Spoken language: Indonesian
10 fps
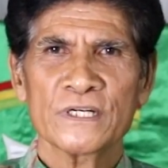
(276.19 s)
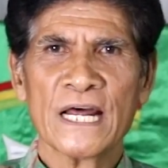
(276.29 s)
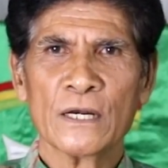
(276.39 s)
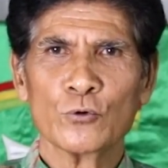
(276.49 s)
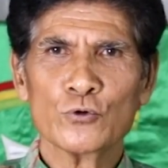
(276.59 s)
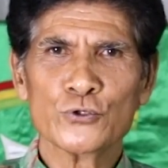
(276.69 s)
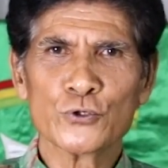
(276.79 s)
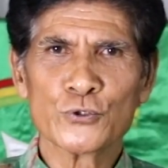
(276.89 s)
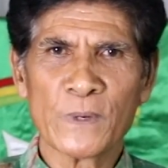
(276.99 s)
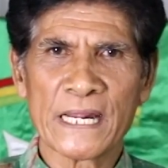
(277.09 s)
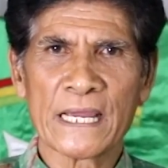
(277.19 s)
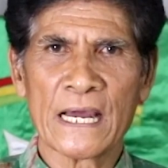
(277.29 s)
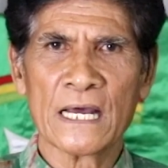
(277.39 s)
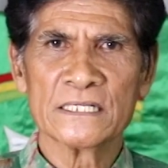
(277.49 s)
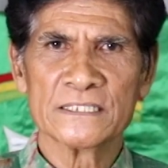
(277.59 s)
dan usus
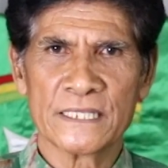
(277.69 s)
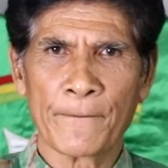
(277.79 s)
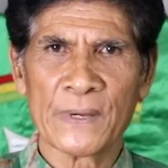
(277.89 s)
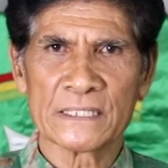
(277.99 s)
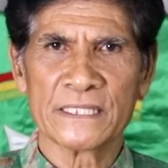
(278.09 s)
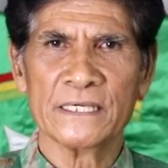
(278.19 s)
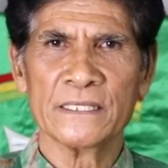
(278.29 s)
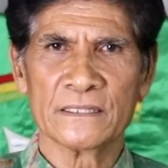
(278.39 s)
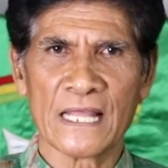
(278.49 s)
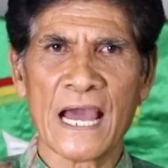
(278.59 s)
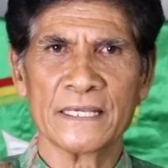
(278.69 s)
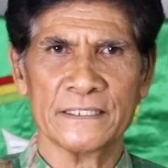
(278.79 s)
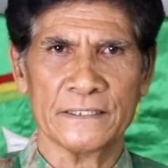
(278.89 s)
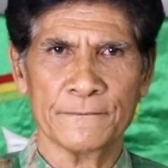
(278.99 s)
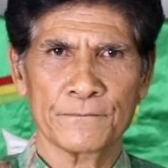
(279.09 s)
mereka seperti tahi.